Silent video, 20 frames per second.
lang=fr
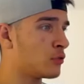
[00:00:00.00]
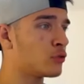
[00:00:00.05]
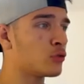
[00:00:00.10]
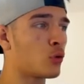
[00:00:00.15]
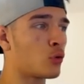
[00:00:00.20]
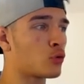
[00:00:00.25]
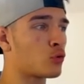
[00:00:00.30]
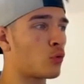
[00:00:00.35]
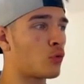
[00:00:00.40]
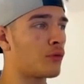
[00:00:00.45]

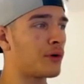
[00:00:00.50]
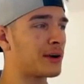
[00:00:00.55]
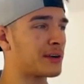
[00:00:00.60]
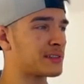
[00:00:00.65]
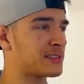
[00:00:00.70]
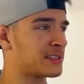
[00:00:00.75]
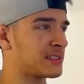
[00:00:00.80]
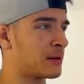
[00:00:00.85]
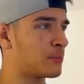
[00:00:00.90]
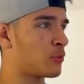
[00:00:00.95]
Donc on voit que
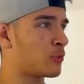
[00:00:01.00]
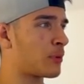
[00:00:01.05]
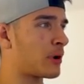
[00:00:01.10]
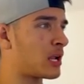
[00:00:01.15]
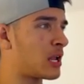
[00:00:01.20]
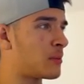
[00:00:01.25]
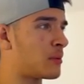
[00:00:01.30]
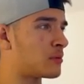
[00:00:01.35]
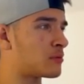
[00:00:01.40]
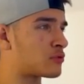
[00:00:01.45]
c'est à peu près
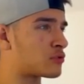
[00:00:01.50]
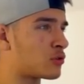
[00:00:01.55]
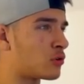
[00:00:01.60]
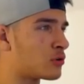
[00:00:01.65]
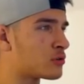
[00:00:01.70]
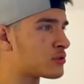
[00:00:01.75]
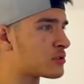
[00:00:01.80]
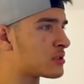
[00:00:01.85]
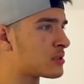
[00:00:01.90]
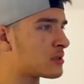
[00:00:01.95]
la même
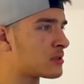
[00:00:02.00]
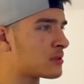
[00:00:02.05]
chose.